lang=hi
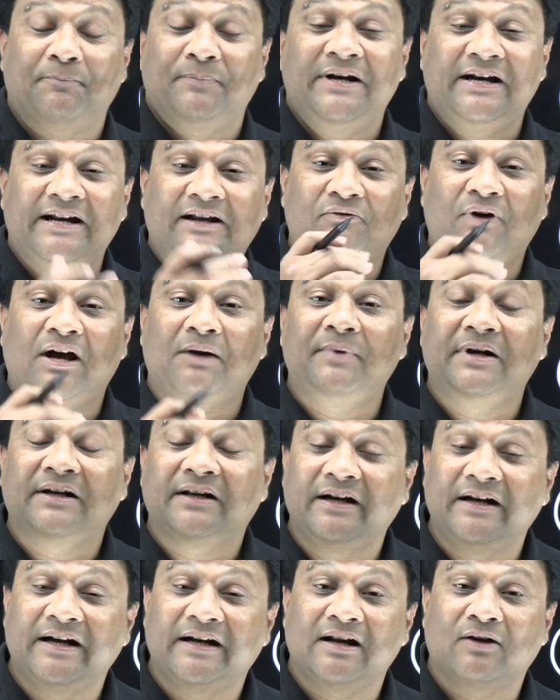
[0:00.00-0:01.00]
अपनी रिक्वायरमेंट
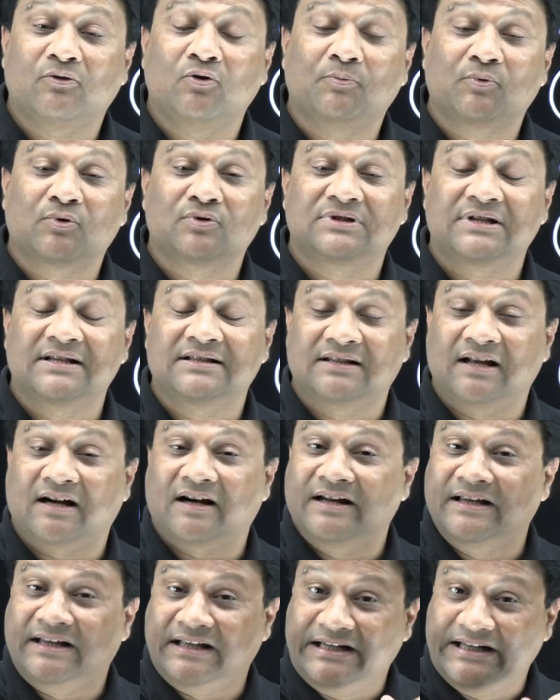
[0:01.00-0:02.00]
के डेटा को प्रोसेस
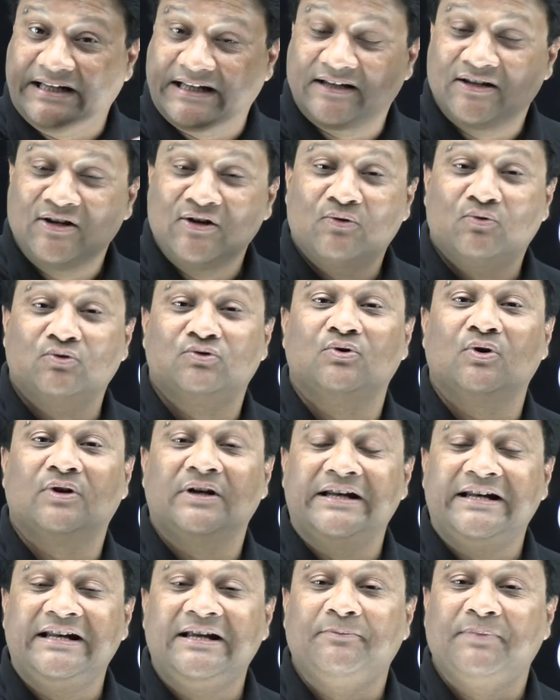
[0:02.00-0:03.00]
करने के लिए उसको
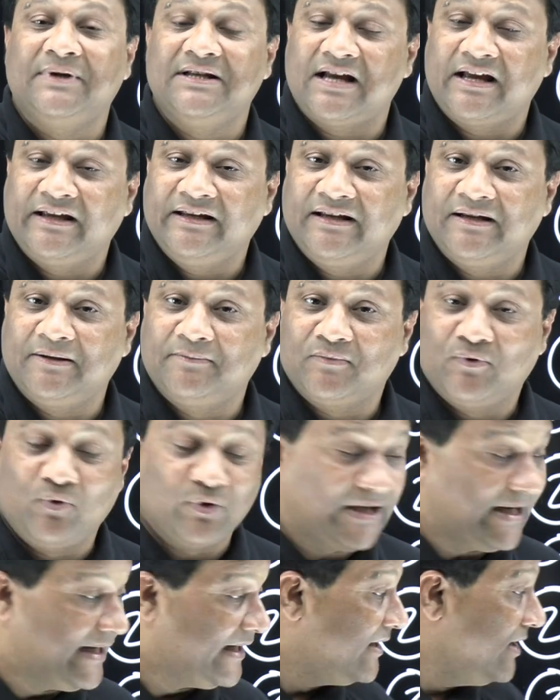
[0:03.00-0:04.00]
क्लीनिंग पे जाएंगे हम
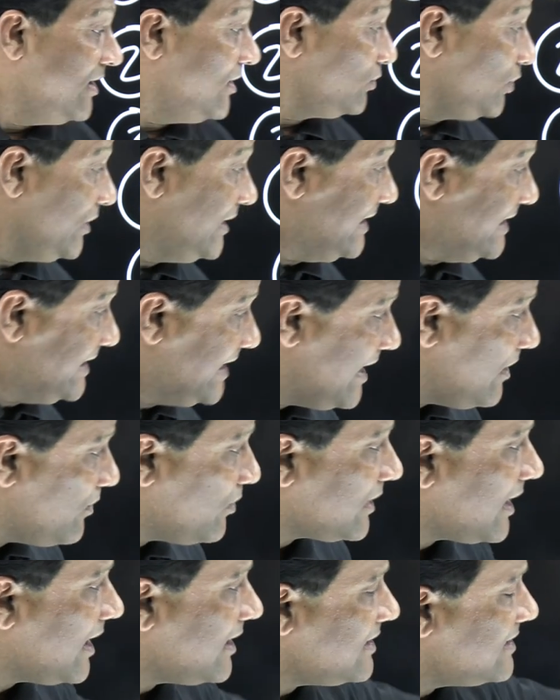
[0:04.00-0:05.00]
ओके तो ये
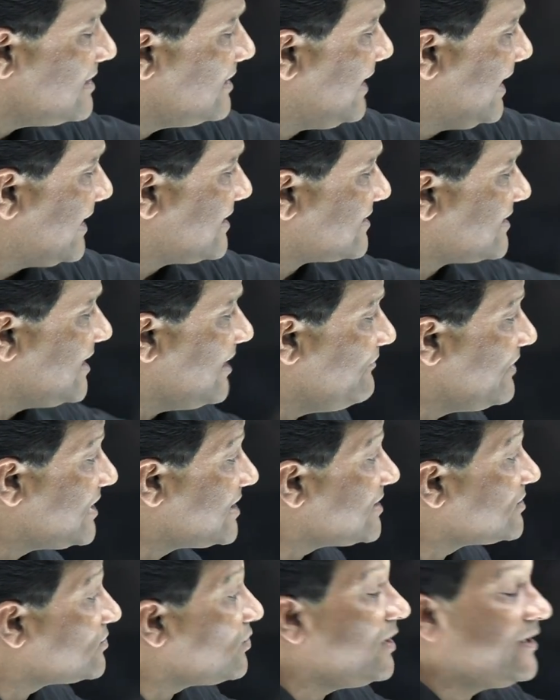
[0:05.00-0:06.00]
होगा नेक्स्ट स्टेप
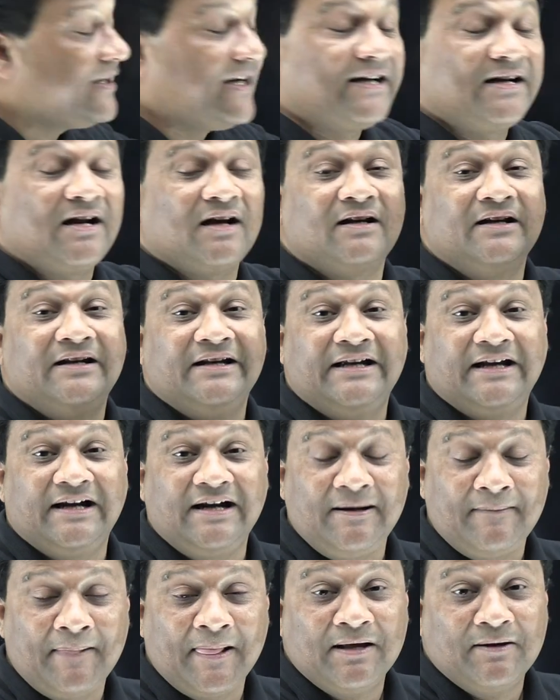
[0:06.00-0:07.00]
विच इज कॉल्ड डेटा क्लीनिंग
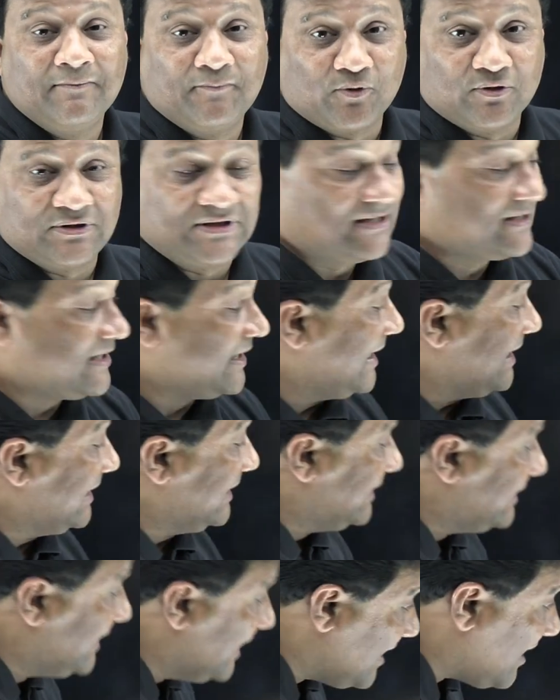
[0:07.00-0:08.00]
एंड प्रोसेसिंग
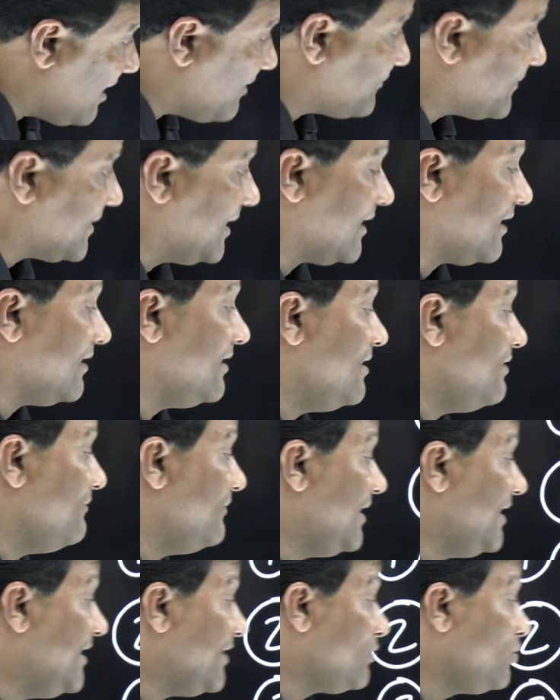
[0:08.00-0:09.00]
एंड देन आफ्टर
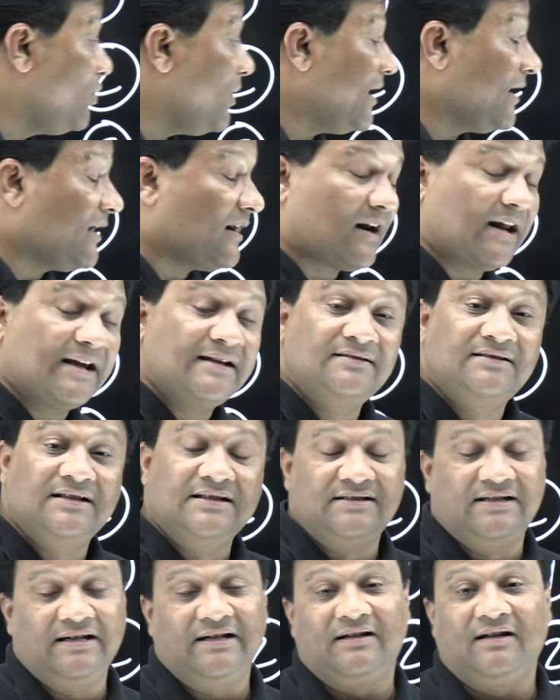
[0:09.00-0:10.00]
वी नीड टू एनालाइज
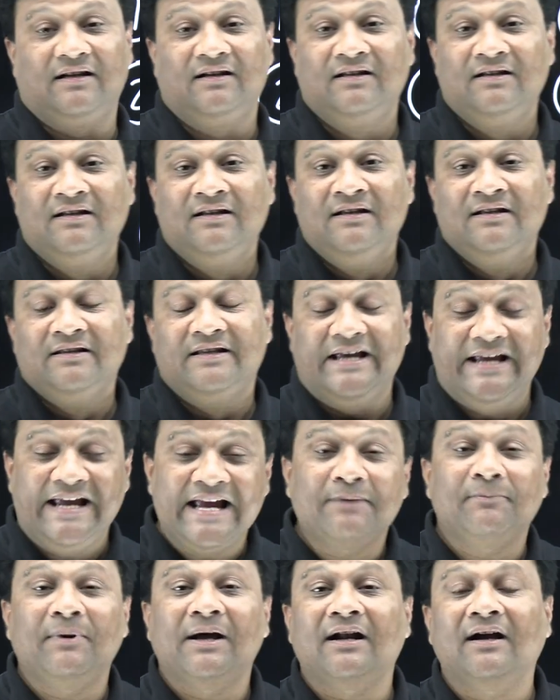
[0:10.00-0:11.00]
दिस डेटा कि
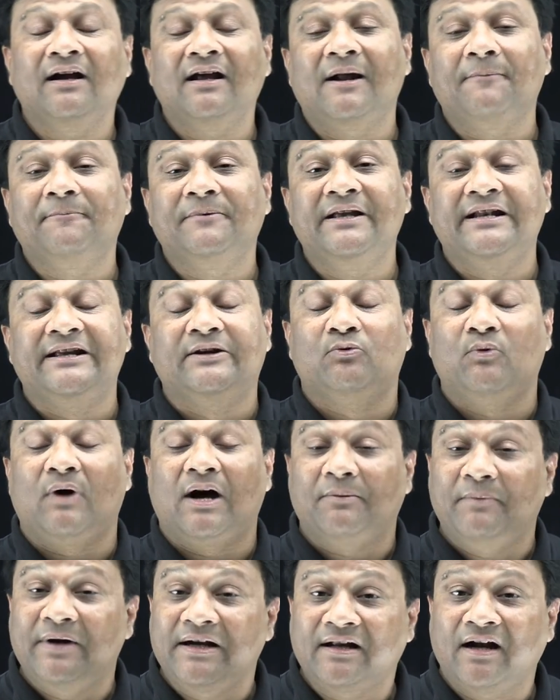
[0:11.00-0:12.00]
एक बार अगर आपके
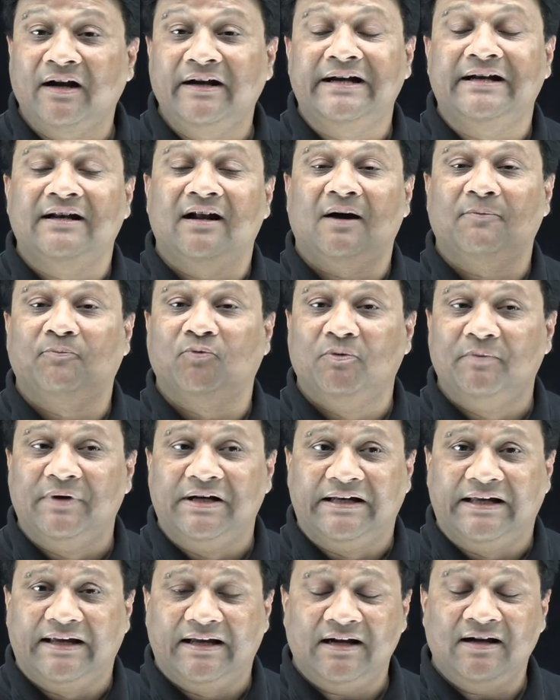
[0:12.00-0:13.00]
रिक्वायरमेंट का डेटा आपको
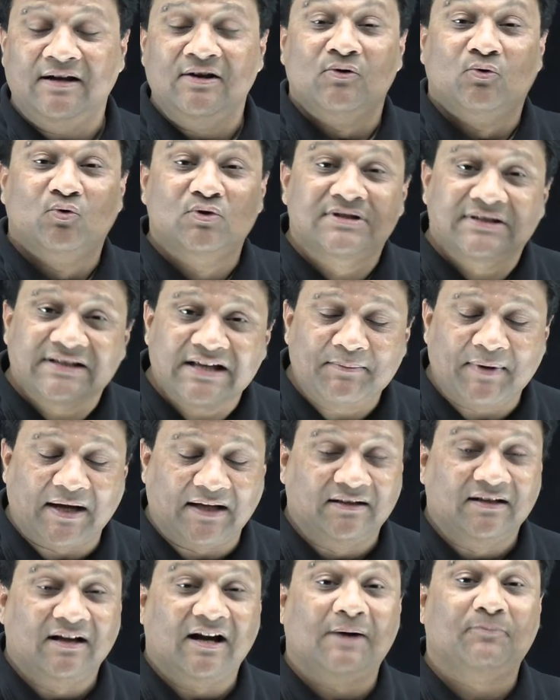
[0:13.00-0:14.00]
मिल गया उसके
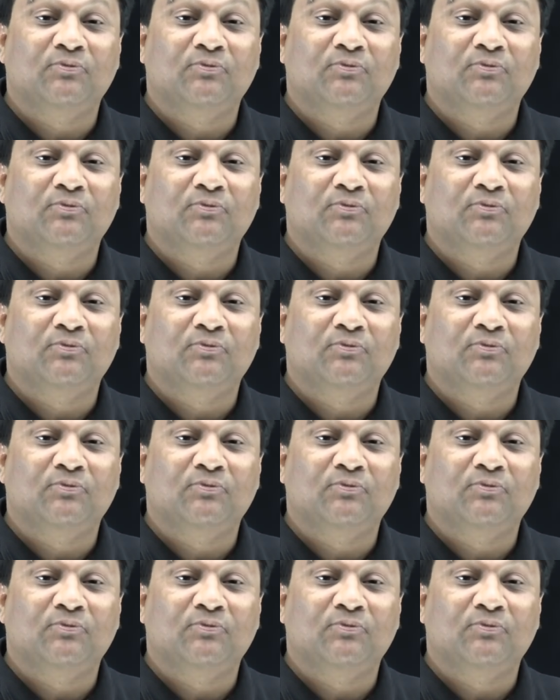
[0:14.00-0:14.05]
बाद